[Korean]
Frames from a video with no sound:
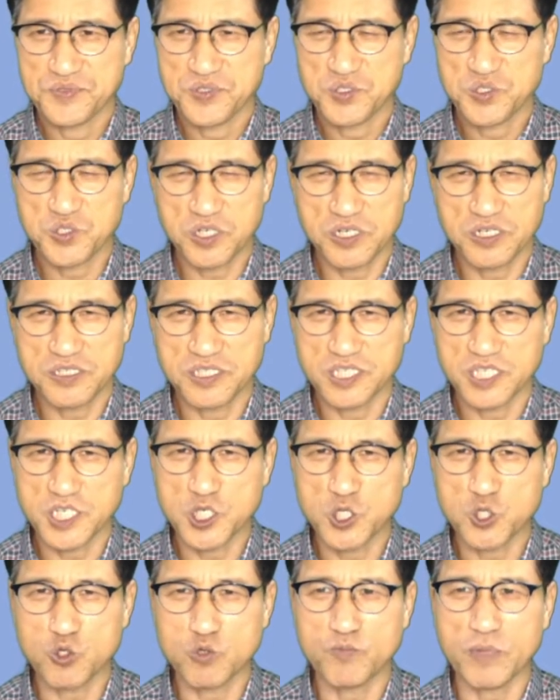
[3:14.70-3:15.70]
전
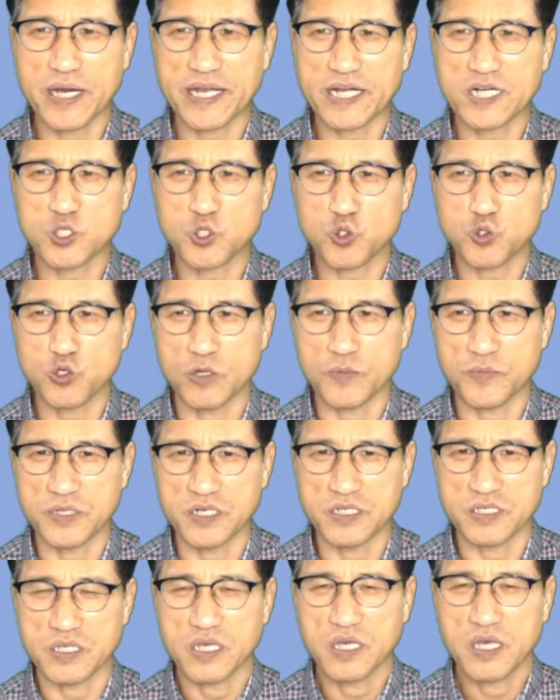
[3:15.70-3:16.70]
이루 말할 수
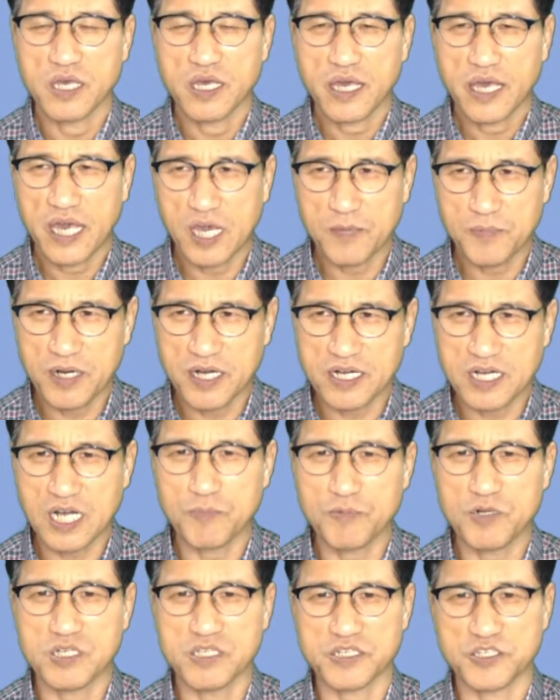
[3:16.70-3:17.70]
없는
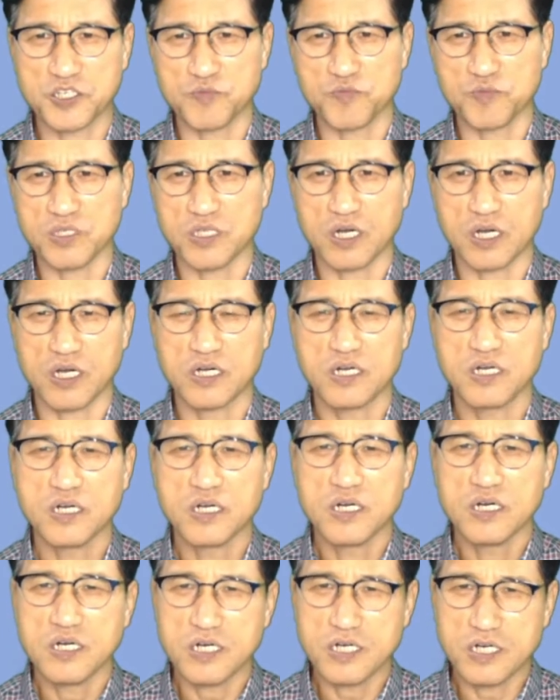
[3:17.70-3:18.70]
해방감을 느낍니다.
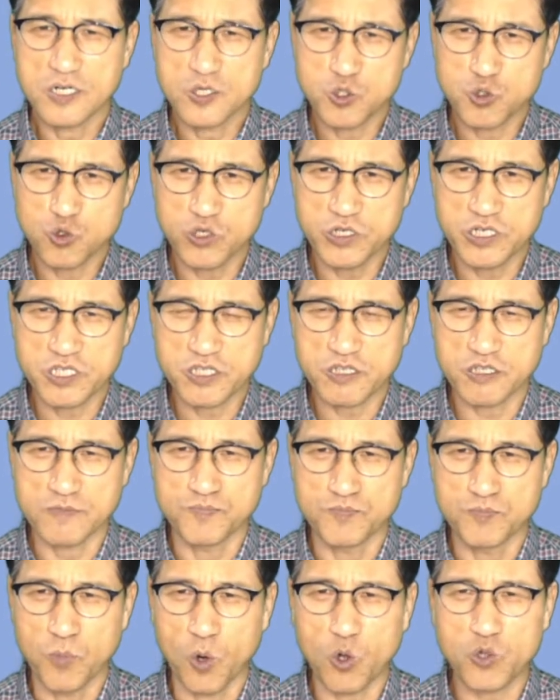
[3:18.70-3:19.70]
억눌렸던
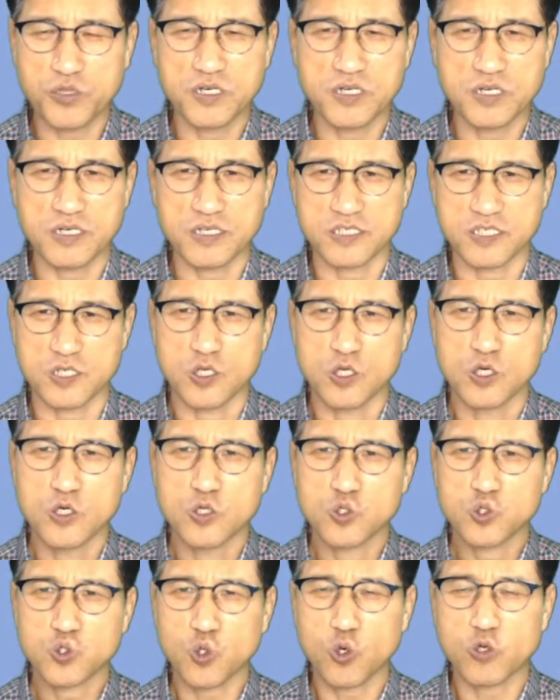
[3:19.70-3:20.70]
모든 것이
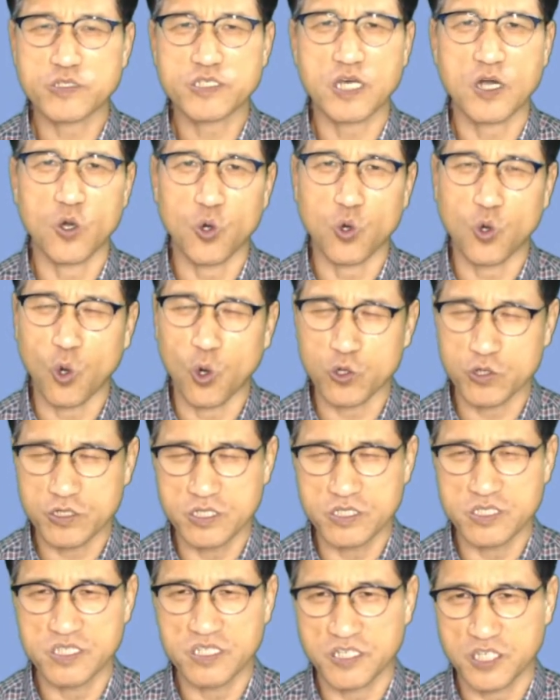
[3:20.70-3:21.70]

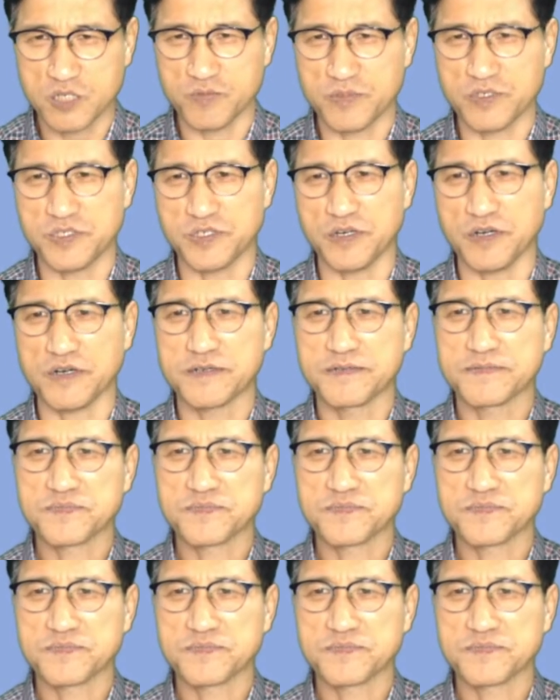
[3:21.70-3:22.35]
솟아오르는 느낌이지요.